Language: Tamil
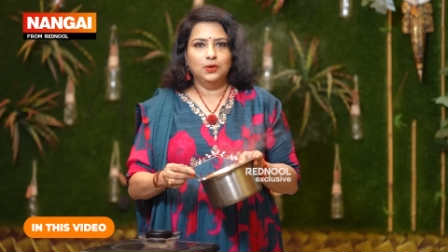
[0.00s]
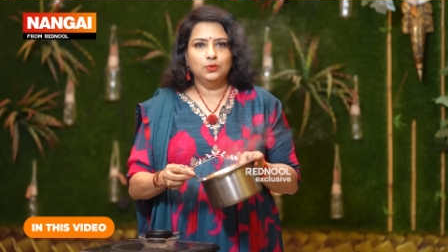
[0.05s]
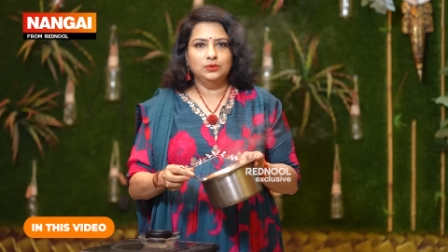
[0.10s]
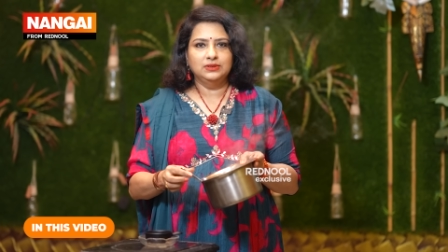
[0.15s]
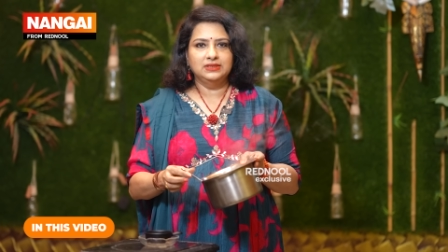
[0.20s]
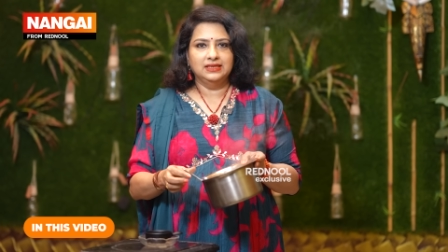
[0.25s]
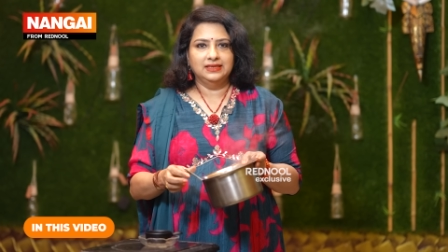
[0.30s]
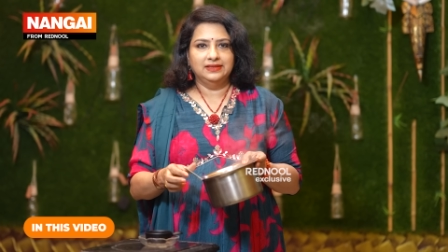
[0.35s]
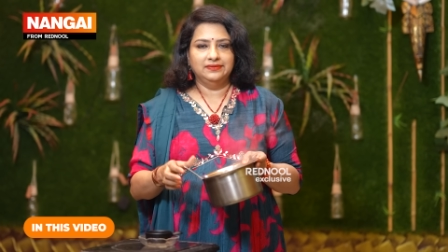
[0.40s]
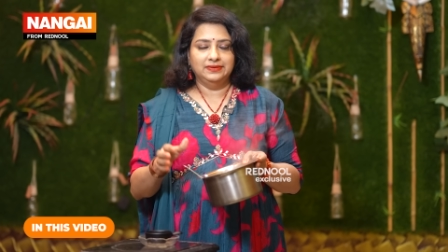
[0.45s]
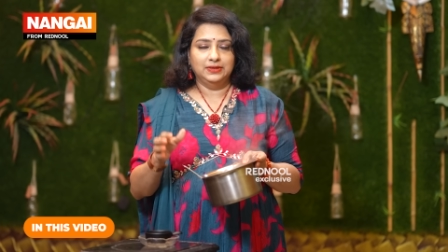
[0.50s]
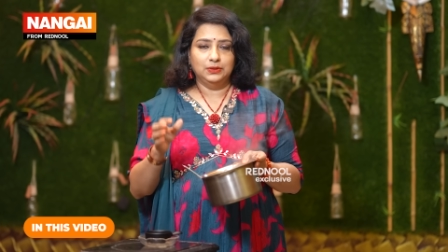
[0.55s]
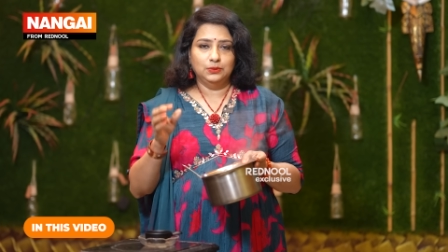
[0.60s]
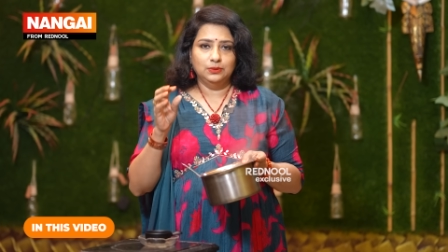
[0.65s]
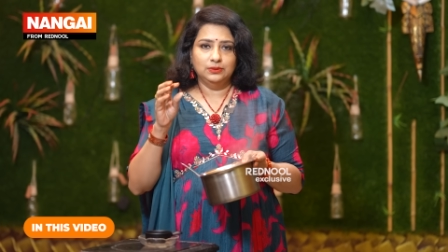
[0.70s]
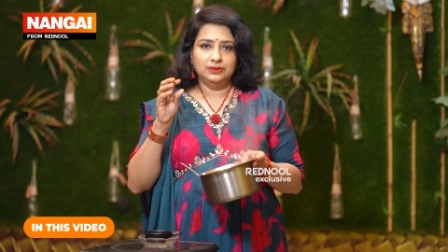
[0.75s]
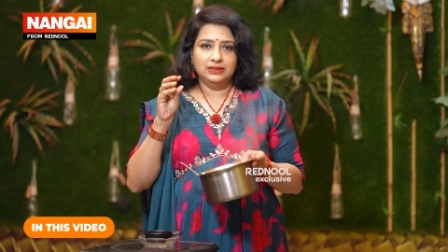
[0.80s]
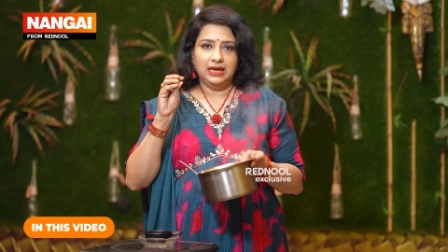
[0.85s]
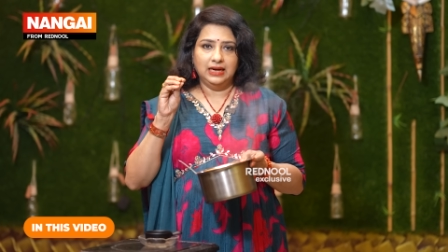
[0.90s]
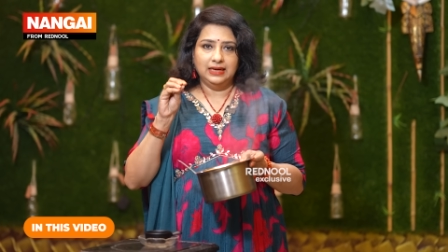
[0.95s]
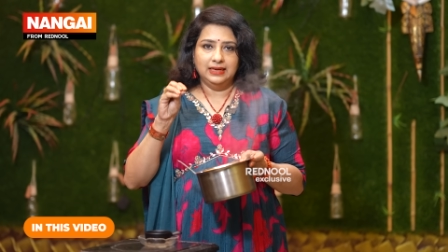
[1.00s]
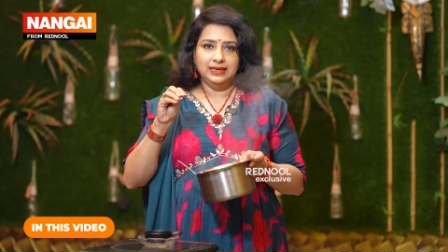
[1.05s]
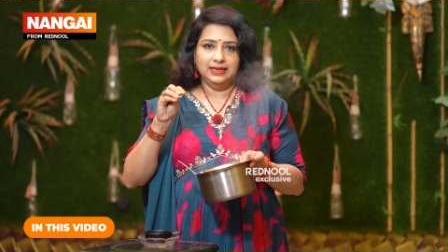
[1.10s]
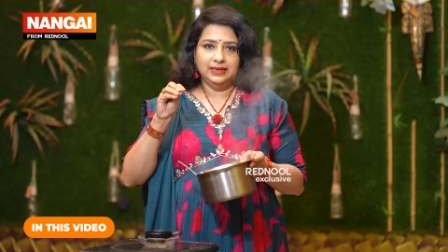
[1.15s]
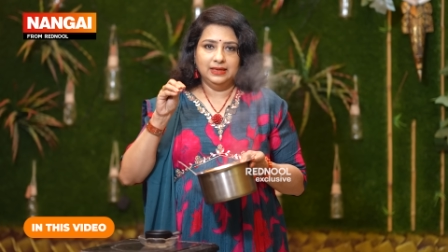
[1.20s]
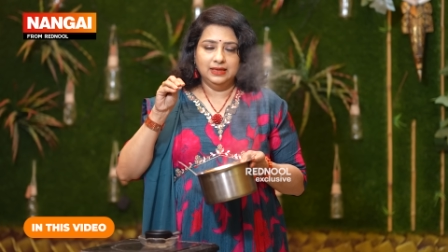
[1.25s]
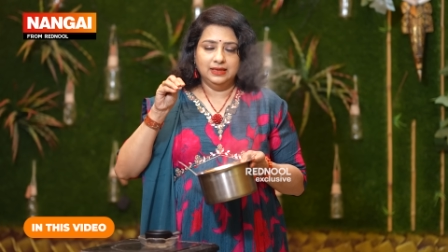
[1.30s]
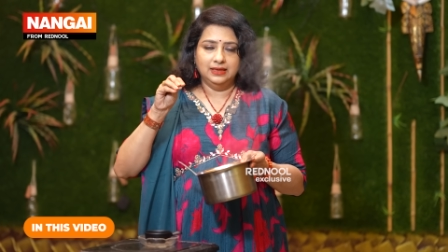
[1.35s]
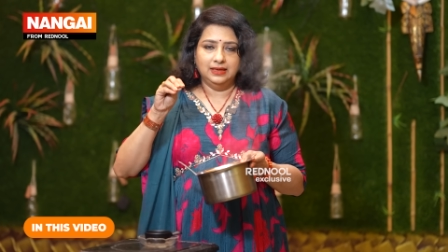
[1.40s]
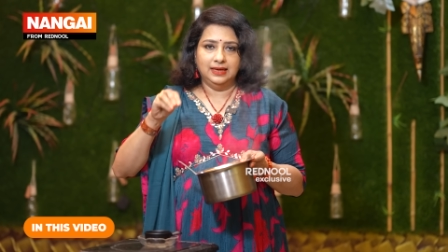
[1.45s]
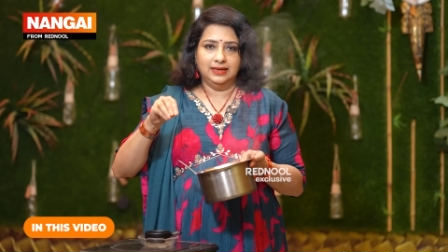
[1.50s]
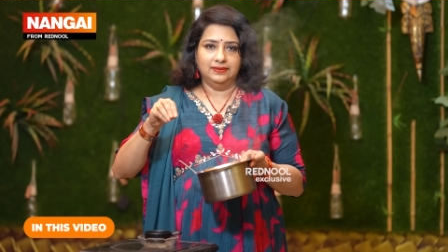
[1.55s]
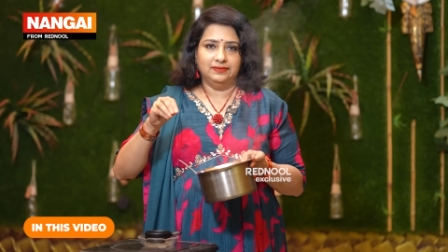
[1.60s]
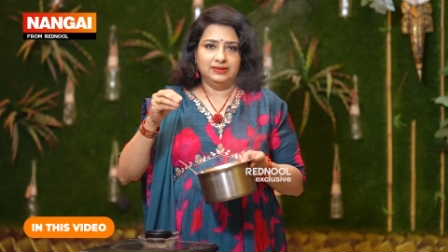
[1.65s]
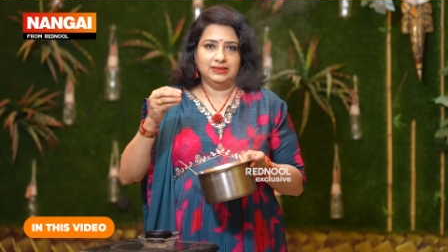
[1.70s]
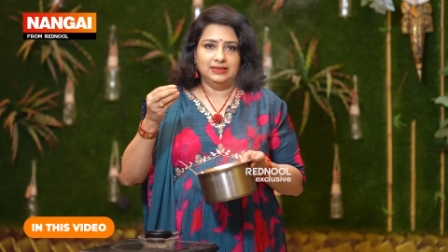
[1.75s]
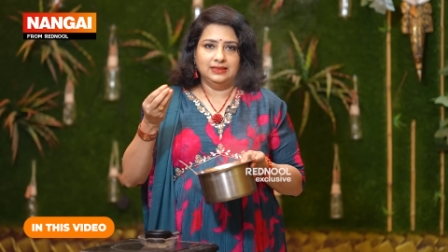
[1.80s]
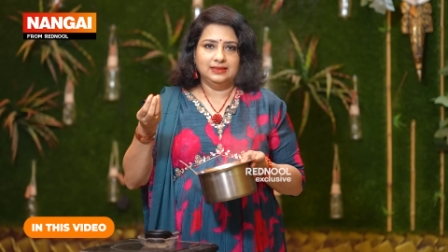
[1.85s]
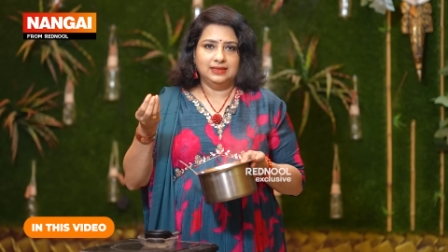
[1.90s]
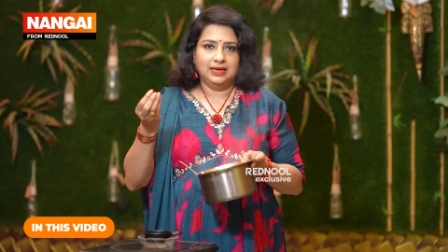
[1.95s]
டவுட்ஸ் இது வெறும் தண்ணியில்
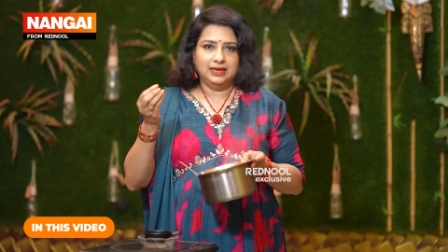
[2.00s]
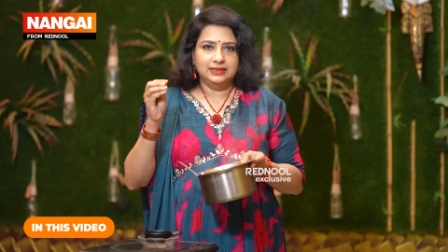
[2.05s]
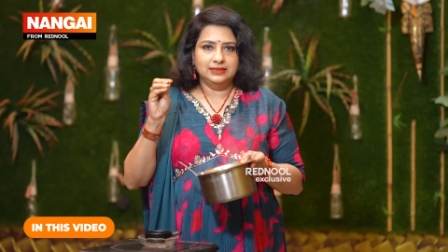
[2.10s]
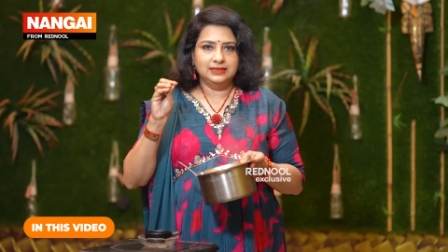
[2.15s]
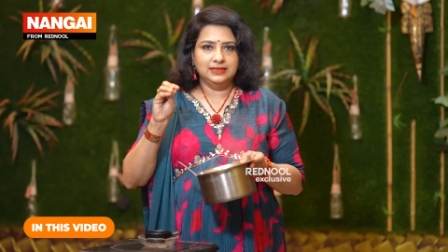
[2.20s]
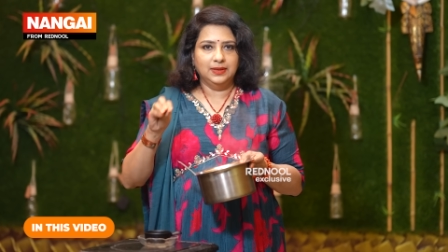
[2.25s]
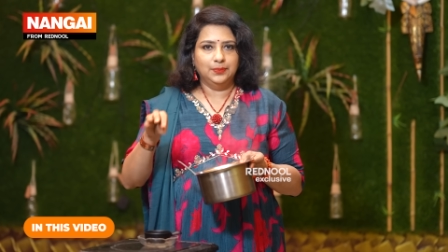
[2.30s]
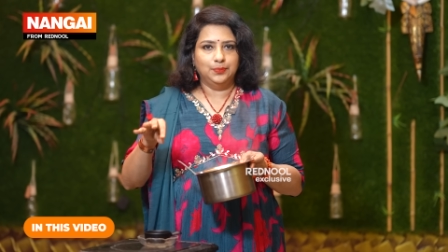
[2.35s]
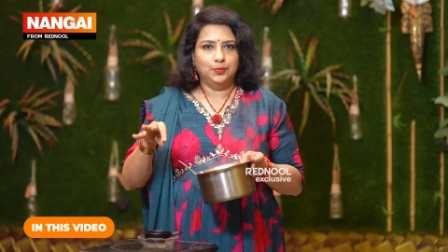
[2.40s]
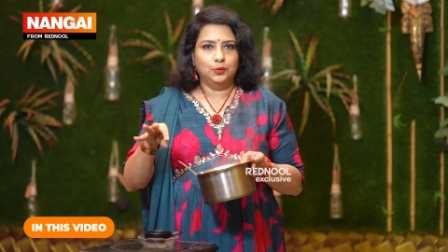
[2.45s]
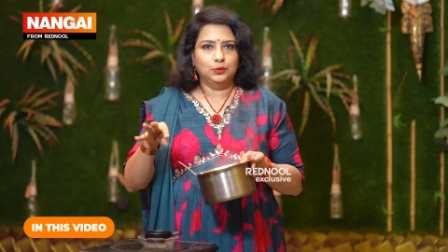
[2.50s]
வந்து இந்த அரிசியை